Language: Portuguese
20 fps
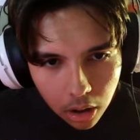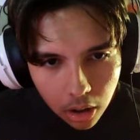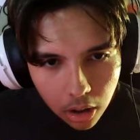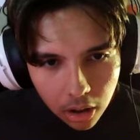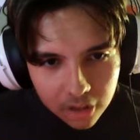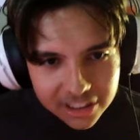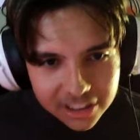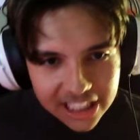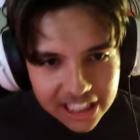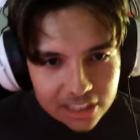
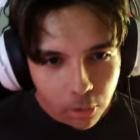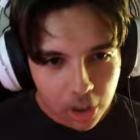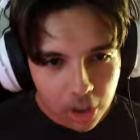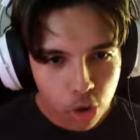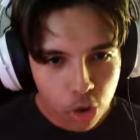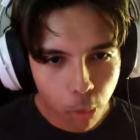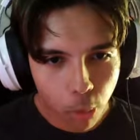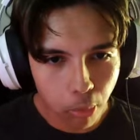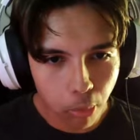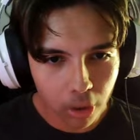Gente, eu acho
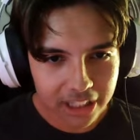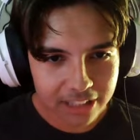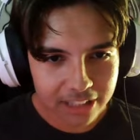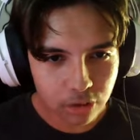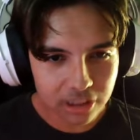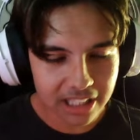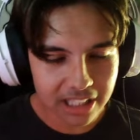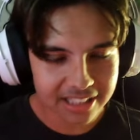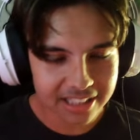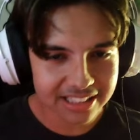que o Bonnie
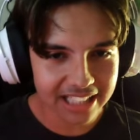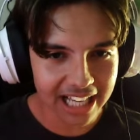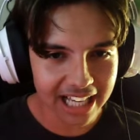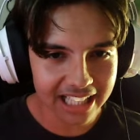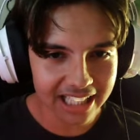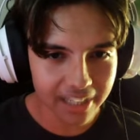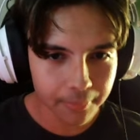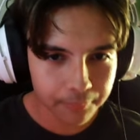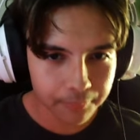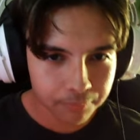entrou na
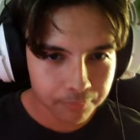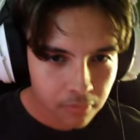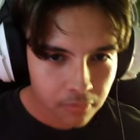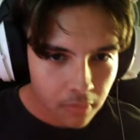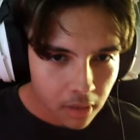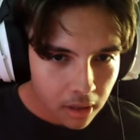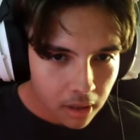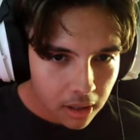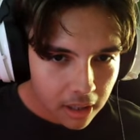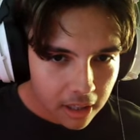sala.
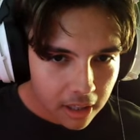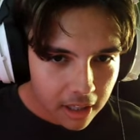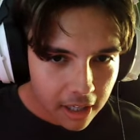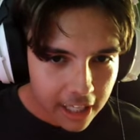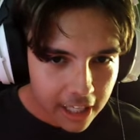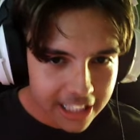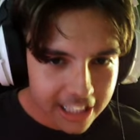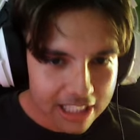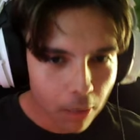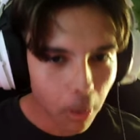
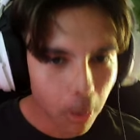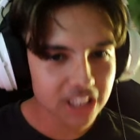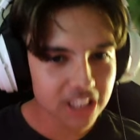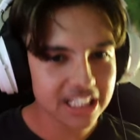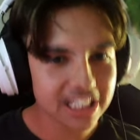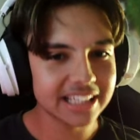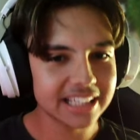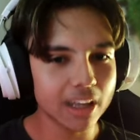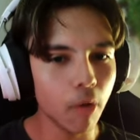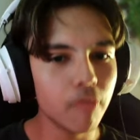E eu acho
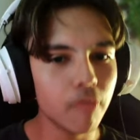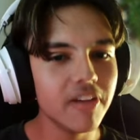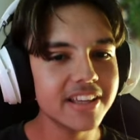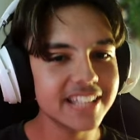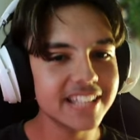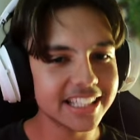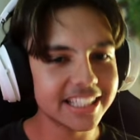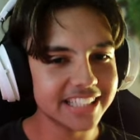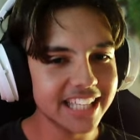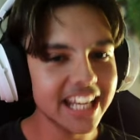que talvez
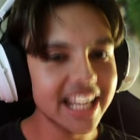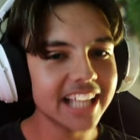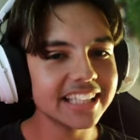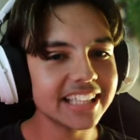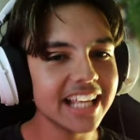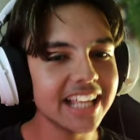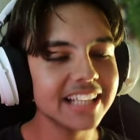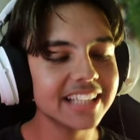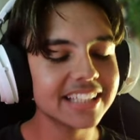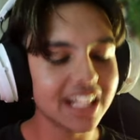a Tika
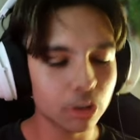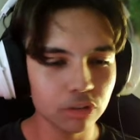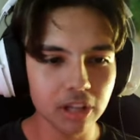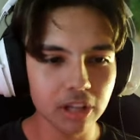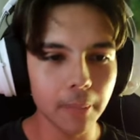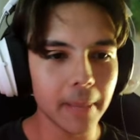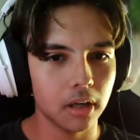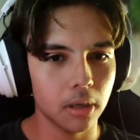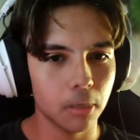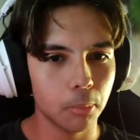tenha entrado
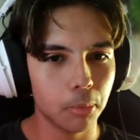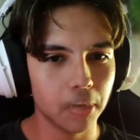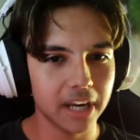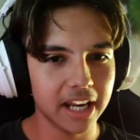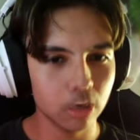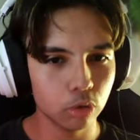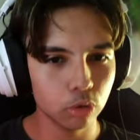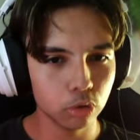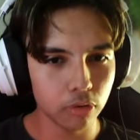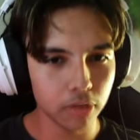também. Porque
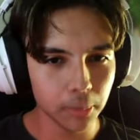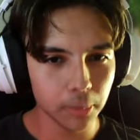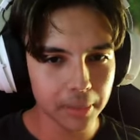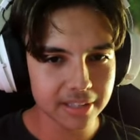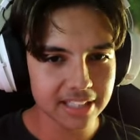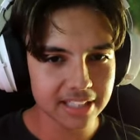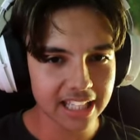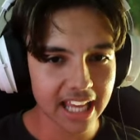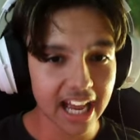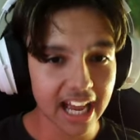eu não tô vendo mais
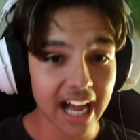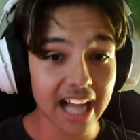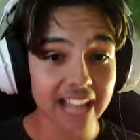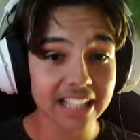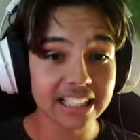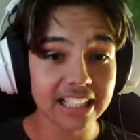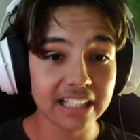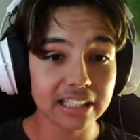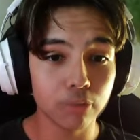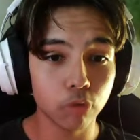ninguém. Ah, a
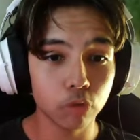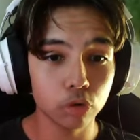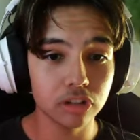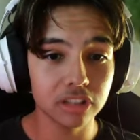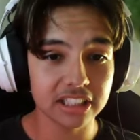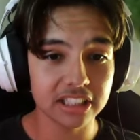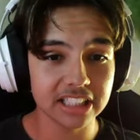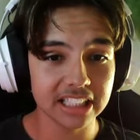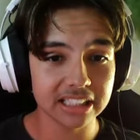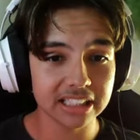Tika tá voltando, a
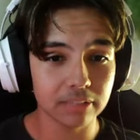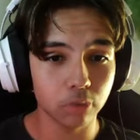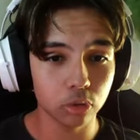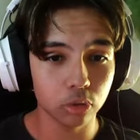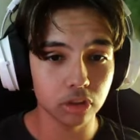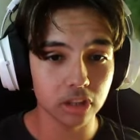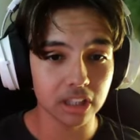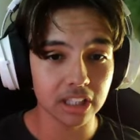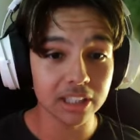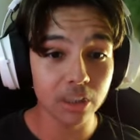Tika tá
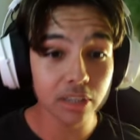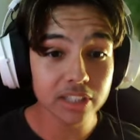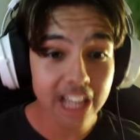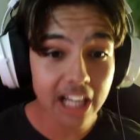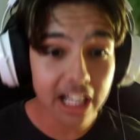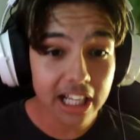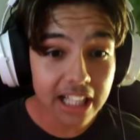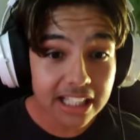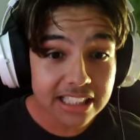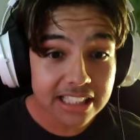voltando. Não, a
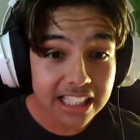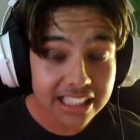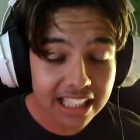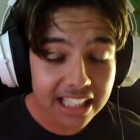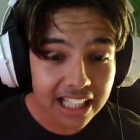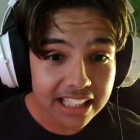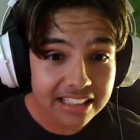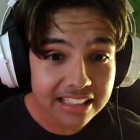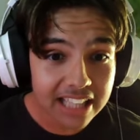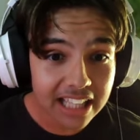Tika, a Tika tá lá
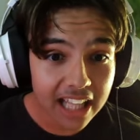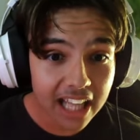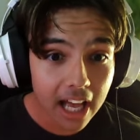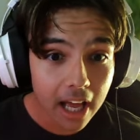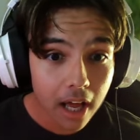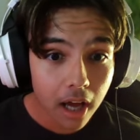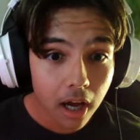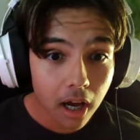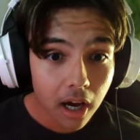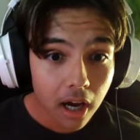na sala.
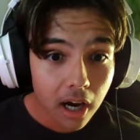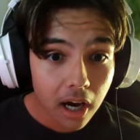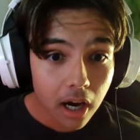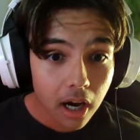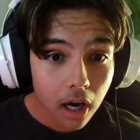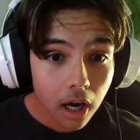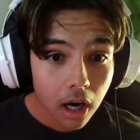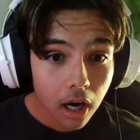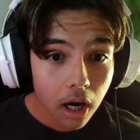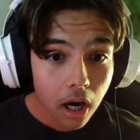
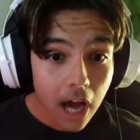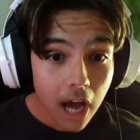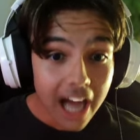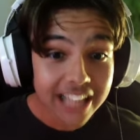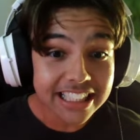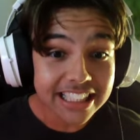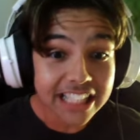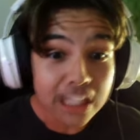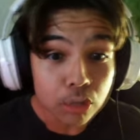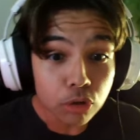A
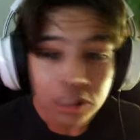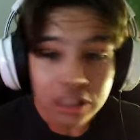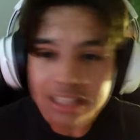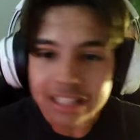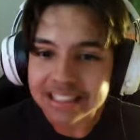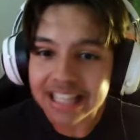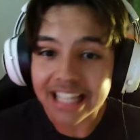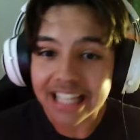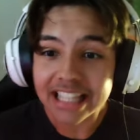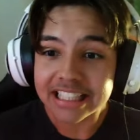Tika entrou na
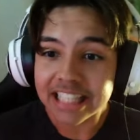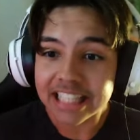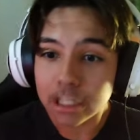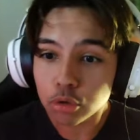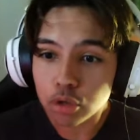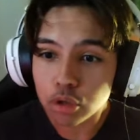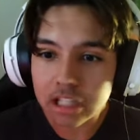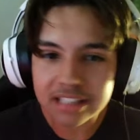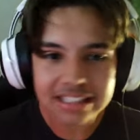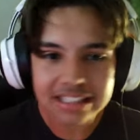sala, a Tika
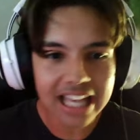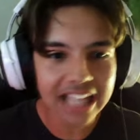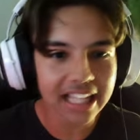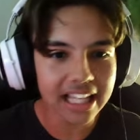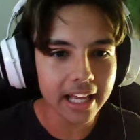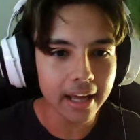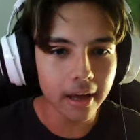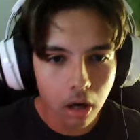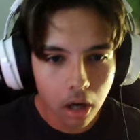entrou na sala.